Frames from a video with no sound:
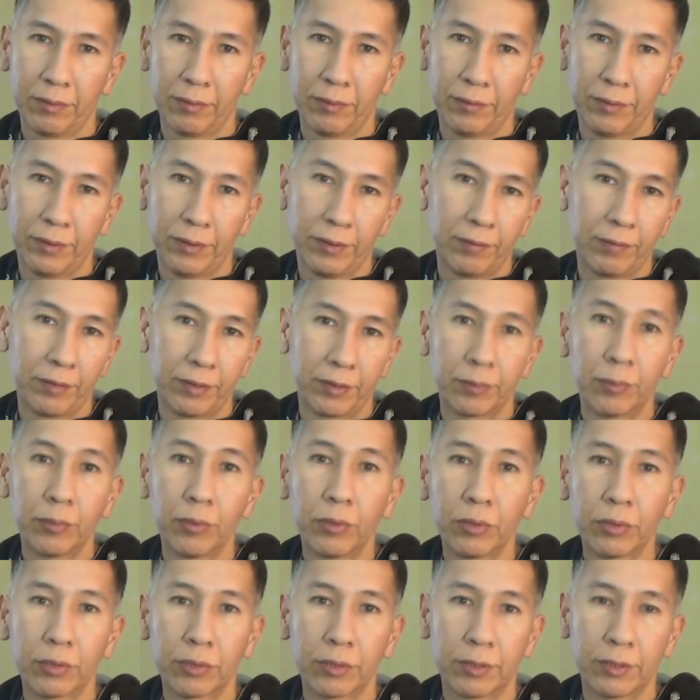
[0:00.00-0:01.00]
все
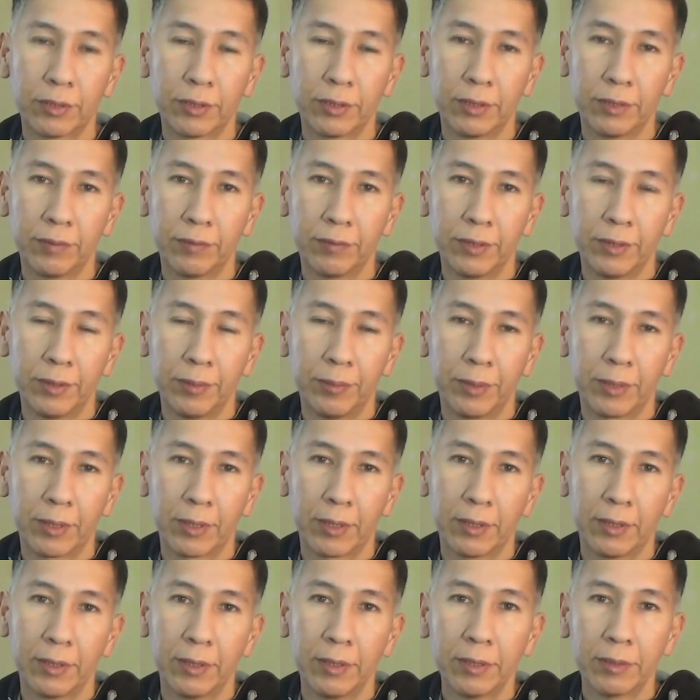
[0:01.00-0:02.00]
возможности, все
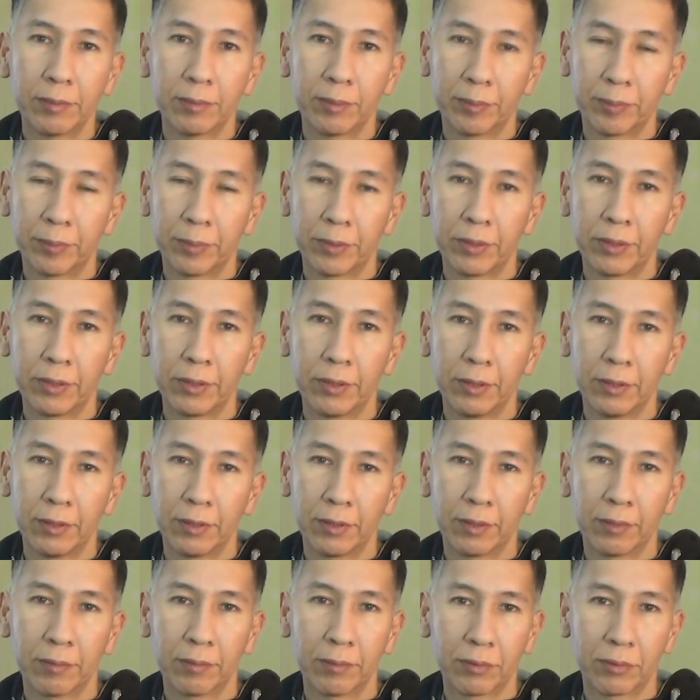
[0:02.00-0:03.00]
механизмы почти для
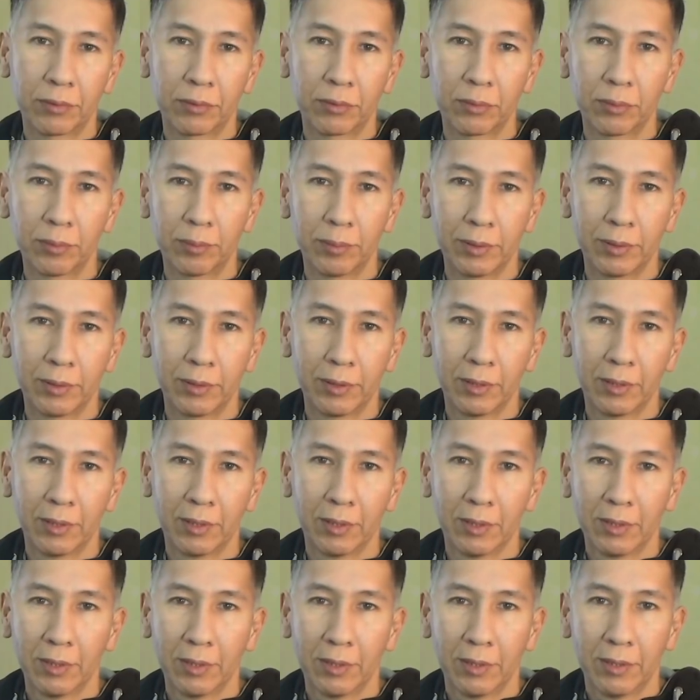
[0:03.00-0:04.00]
того, чтобы
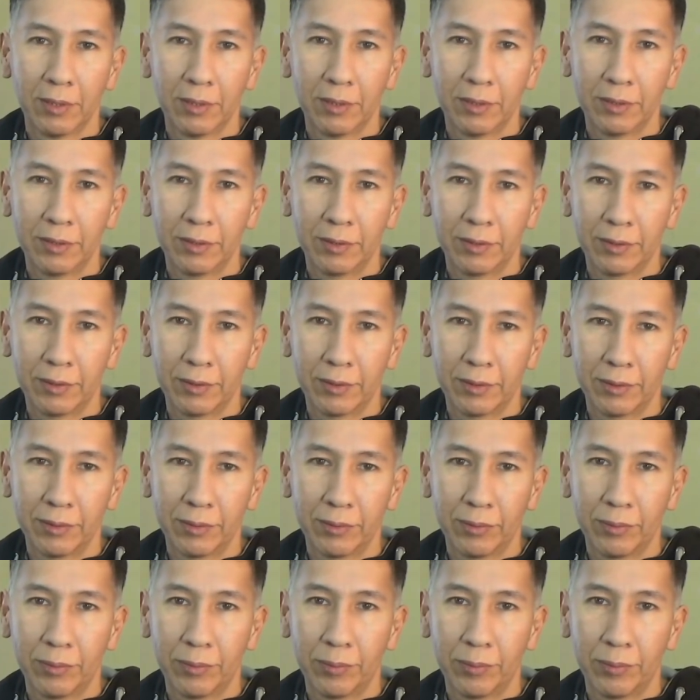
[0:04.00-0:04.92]
а,